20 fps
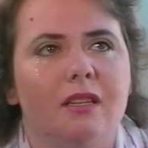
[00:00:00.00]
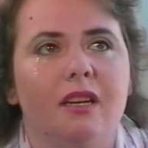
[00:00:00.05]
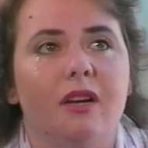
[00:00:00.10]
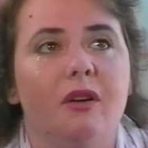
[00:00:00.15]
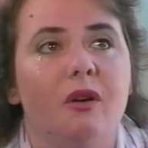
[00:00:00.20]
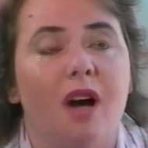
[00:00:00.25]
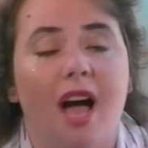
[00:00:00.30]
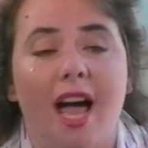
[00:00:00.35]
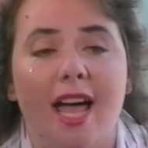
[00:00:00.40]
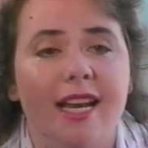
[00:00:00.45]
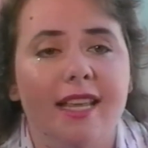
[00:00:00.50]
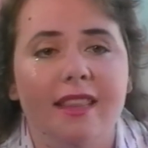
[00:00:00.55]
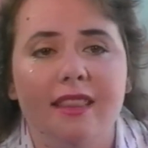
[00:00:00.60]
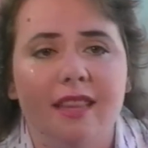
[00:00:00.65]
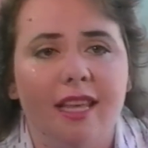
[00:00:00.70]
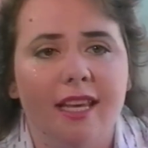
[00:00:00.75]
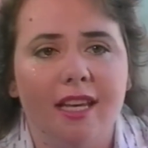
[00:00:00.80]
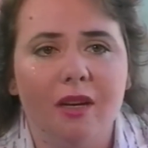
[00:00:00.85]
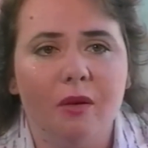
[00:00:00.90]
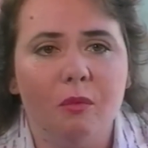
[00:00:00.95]
Ich dachte, es
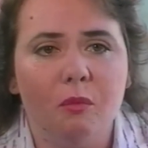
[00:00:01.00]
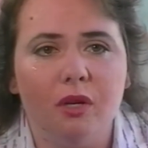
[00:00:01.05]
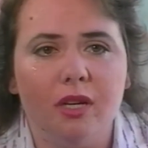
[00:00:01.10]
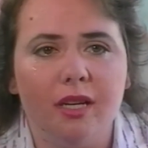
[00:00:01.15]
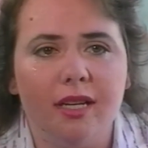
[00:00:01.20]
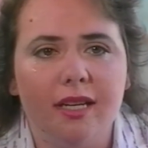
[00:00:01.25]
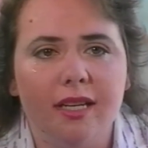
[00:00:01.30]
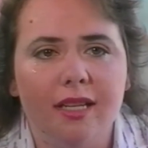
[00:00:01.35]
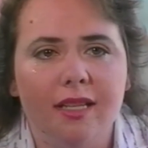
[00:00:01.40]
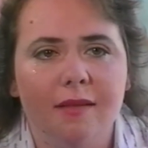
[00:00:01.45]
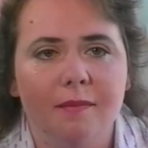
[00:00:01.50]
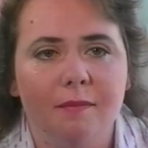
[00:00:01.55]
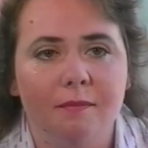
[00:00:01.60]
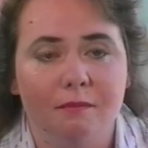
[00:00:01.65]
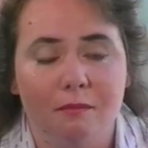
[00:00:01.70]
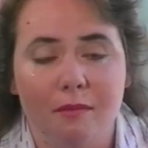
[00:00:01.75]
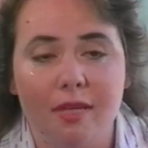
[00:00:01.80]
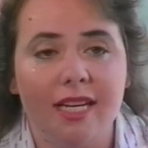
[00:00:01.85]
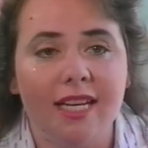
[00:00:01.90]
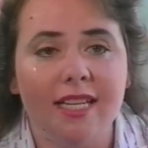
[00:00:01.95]
wird nicht wirken,
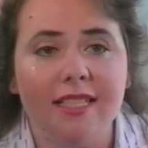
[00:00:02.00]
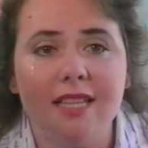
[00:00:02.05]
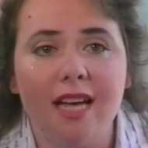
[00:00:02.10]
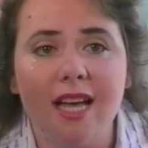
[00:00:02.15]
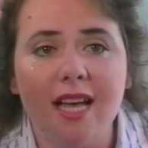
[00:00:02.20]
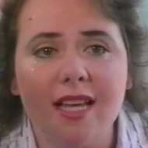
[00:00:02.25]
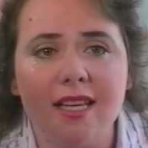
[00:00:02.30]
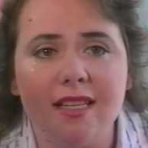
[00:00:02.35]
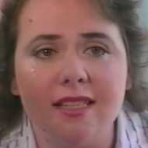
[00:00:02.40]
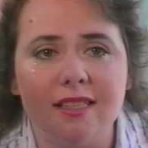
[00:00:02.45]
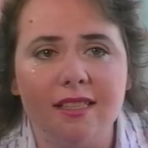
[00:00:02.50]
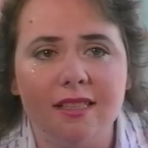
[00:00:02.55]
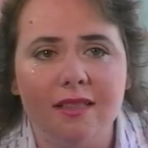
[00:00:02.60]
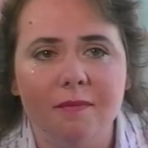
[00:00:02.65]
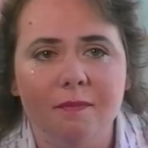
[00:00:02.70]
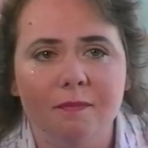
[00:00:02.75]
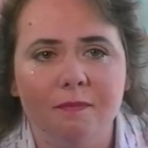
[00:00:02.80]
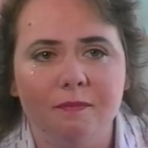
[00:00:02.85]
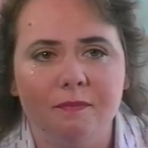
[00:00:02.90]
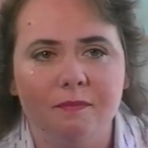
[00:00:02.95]
doch es wirkt.
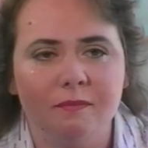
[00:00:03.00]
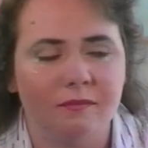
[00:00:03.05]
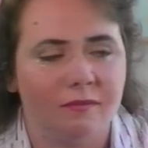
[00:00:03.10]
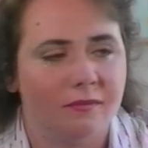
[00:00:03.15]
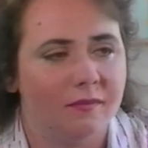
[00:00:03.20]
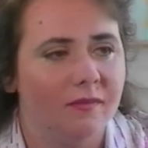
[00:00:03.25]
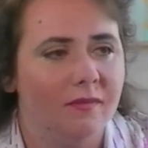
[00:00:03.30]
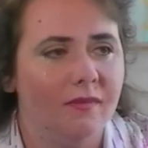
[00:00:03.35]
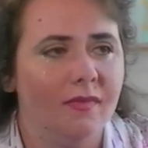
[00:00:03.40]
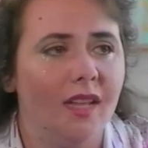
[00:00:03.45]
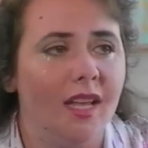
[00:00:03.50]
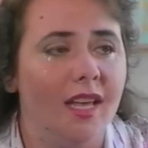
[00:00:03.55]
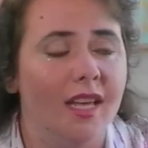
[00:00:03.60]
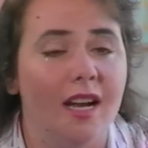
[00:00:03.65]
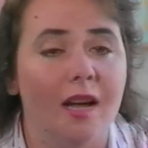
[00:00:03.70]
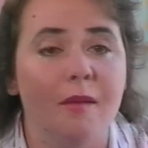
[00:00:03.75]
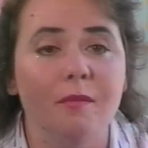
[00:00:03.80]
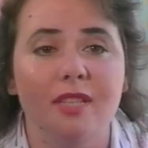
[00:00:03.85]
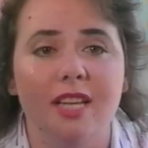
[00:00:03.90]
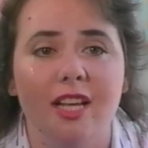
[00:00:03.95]

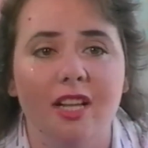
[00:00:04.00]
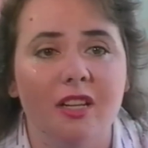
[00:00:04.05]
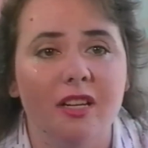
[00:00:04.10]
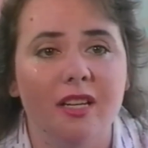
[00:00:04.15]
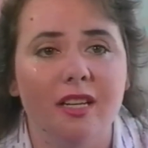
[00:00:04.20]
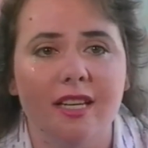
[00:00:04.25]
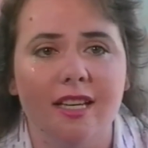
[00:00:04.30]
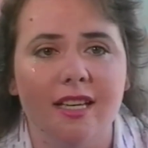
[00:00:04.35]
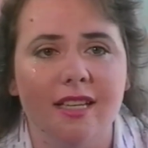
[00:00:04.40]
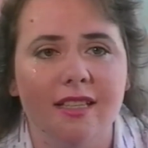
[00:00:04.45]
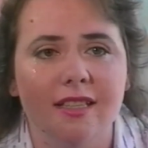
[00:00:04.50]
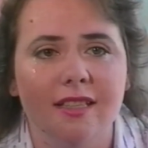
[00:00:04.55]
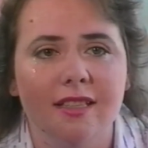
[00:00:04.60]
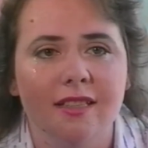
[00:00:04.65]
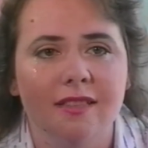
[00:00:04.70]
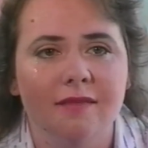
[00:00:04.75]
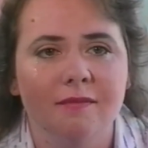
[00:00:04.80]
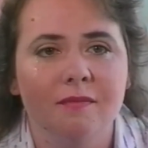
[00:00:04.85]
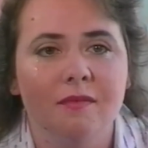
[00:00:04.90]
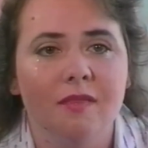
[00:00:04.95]
Und ich sage Ihnen,
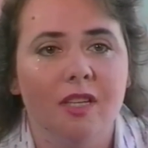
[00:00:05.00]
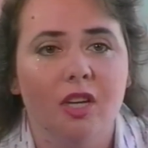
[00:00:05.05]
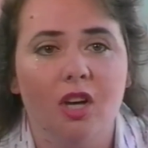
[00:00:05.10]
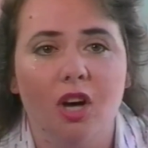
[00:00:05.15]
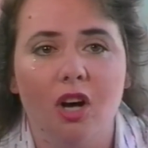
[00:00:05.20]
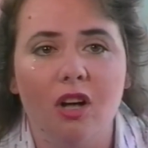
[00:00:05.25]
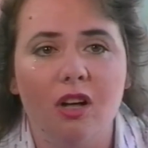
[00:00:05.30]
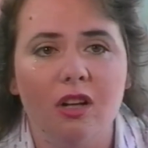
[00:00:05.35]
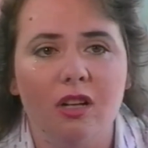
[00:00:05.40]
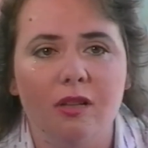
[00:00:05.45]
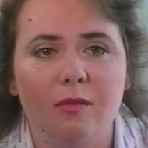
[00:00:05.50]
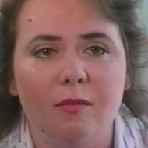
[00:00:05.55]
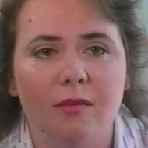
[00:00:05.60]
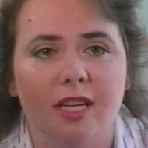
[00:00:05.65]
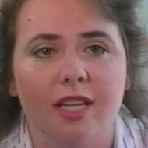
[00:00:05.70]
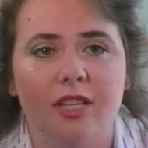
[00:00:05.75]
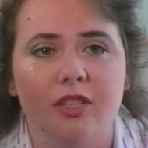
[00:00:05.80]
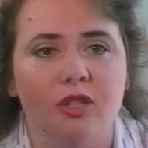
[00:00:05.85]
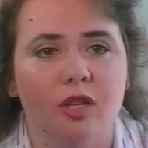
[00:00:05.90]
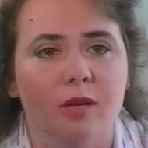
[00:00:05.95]
rufen
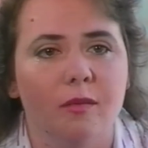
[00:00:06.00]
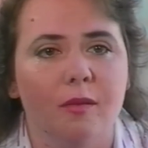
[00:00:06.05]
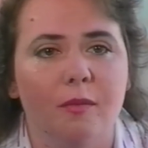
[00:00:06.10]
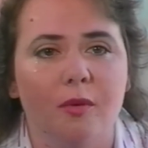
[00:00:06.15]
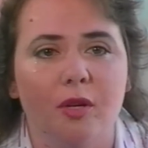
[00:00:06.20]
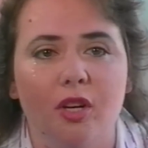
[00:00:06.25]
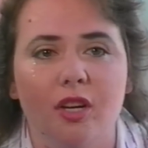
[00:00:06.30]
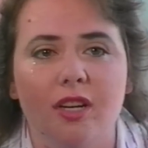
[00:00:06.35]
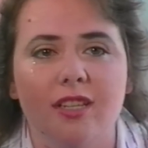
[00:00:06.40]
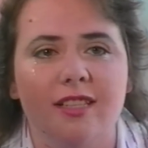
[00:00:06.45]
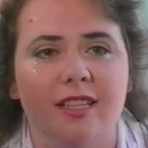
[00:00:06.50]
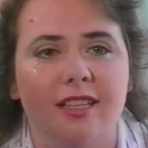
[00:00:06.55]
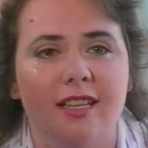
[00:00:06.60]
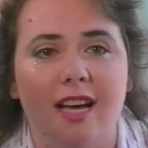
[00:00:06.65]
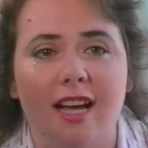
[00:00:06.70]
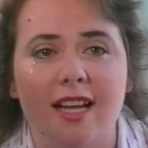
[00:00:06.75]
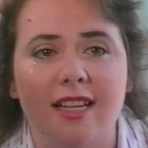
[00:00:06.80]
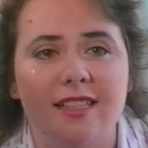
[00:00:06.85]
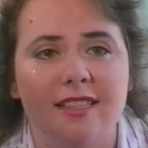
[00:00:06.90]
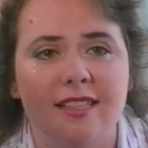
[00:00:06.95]
Sie an, denn Dermapur
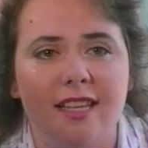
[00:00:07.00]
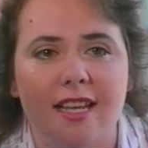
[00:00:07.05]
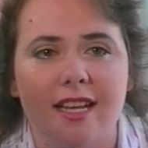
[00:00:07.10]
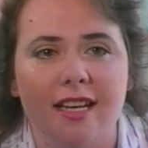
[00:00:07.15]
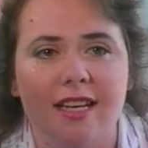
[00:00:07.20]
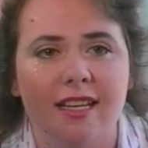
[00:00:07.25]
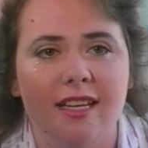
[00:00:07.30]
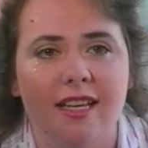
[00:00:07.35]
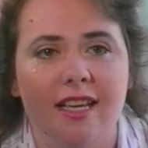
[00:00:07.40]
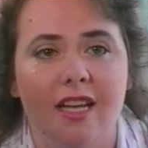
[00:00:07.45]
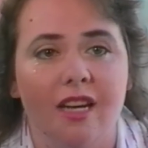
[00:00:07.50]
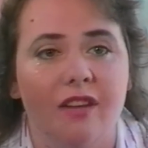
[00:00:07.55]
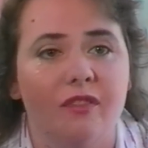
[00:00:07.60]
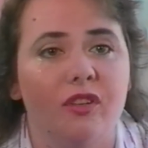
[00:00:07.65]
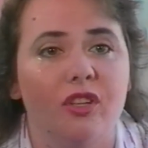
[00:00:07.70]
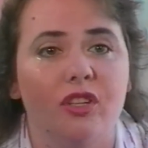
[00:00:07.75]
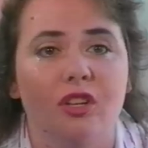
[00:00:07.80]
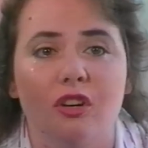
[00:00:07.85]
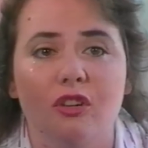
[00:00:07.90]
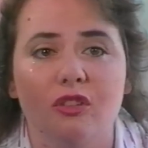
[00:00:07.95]
ist gut. Und
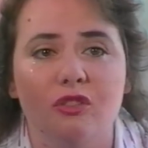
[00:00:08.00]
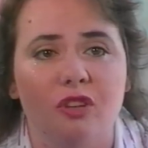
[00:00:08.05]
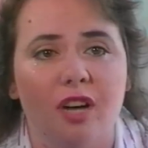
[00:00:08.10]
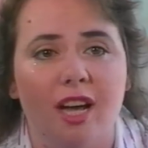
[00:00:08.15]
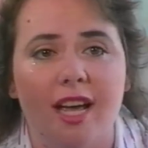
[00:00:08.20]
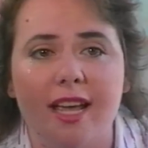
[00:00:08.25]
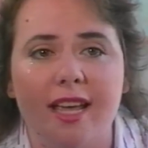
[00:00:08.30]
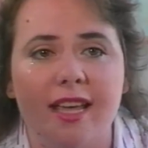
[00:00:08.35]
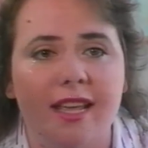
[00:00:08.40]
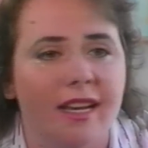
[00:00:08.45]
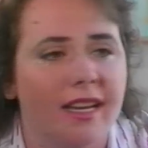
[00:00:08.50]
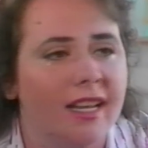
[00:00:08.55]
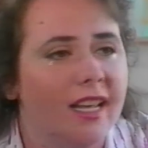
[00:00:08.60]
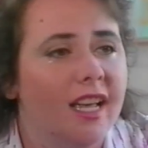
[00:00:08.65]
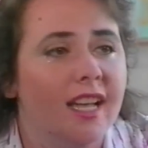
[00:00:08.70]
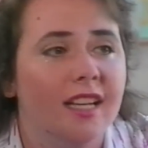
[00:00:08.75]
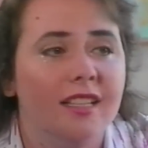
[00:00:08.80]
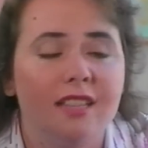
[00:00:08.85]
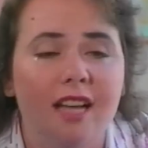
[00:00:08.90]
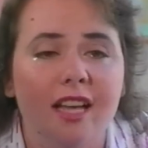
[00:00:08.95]
wenn Sie es nicht probieren,
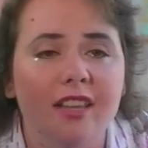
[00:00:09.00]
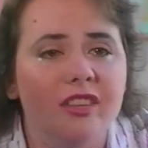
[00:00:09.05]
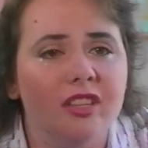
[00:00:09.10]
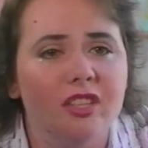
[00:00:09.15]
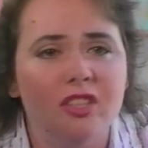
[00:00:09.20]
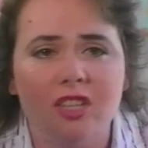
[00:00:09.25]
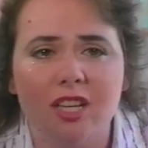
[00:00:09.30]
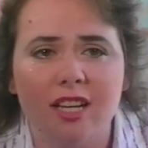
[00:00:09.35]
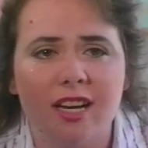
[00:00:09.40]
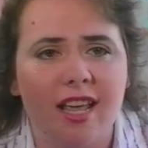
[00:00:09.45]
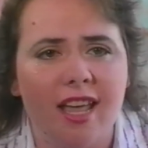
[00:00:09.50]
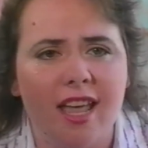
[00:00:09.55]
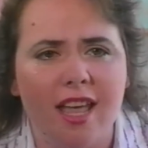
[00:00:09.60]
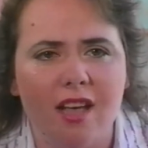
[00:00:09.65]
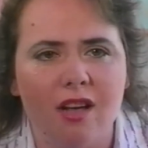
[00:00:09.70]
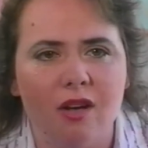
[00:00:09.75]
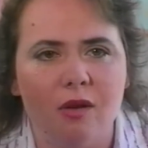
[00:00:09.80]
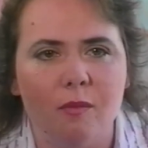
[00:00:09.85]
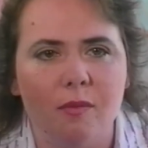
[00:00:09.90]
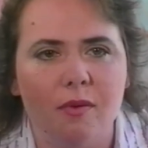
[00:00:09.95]
wird Ihnen gar nichts
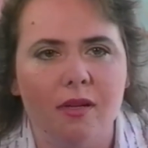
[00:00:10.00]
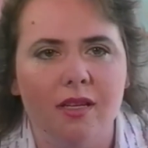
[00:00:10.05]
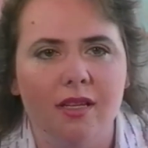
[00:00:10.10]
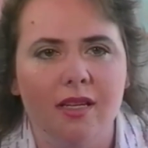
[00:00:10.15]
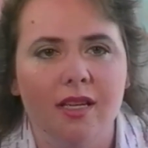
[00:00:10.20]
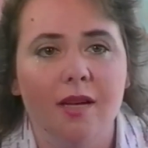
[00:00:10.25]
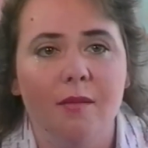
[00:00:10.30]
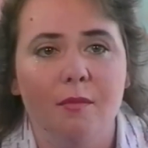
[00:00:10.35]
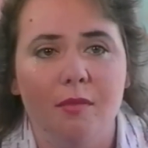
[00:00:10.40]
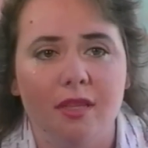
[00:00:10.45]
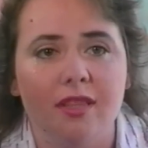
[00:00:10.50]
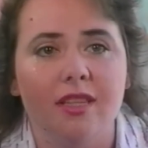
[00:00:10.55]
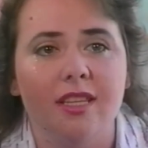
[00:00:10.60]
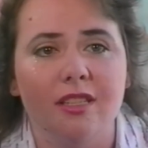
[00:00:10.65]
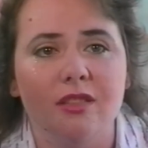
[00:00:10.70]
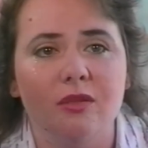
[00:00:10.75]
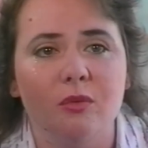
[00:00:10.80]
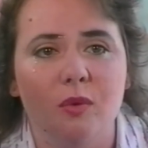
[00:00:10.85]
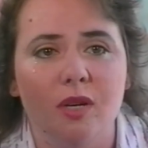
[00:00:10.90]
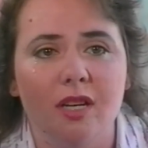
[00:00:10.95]
helfen. Doch
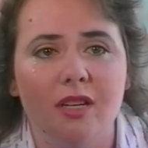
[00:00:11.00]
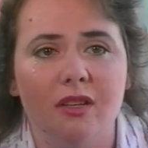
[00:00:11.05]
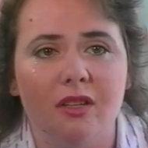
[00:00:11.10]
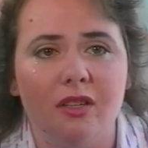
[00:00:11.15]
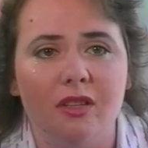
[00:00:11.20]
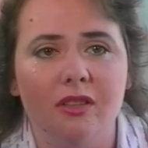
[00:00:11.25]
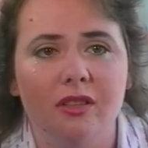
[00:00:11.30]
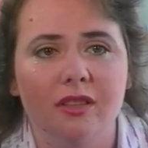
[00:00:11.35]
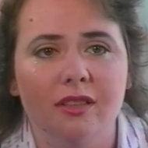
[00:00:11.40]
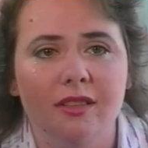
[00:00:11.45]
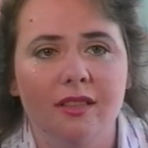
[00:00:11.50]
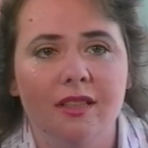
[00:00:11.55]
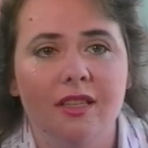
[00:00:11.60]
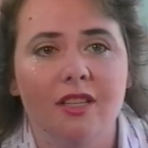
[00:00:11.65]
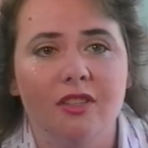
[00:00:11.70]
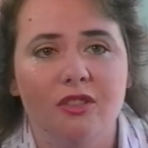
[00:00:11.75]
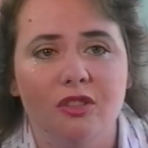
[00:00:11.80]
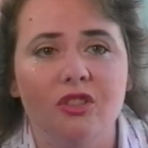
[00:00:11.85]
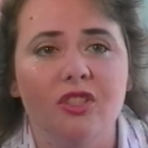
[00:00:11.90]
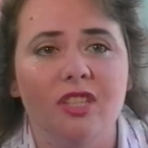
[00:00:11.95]
das wirkt.
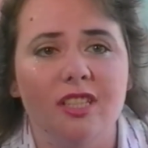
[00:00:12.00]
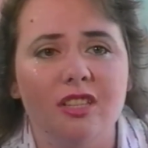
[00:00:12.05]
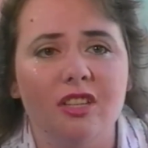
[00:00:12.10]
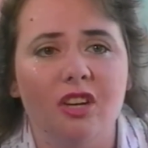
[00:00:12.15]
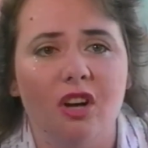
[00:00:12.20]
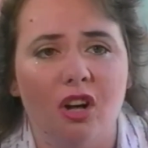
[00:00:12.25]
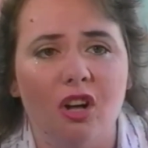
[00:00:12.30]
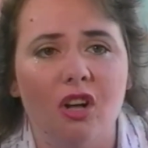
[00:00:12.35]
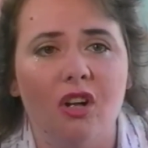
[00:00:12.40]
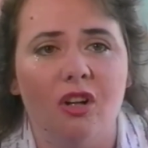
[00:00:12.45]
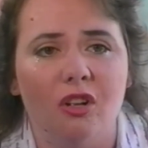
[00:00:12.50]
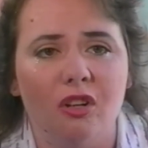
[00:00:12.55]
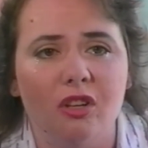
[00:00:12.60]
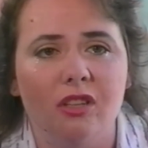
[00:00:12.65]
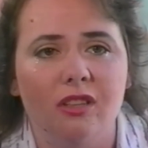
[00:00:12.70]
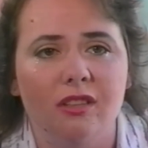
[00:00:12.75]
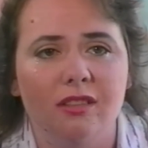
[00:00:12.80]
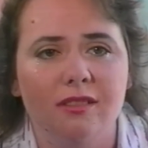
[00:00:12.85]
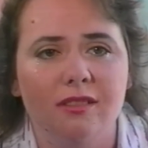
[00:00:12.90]
Rufen Sie an.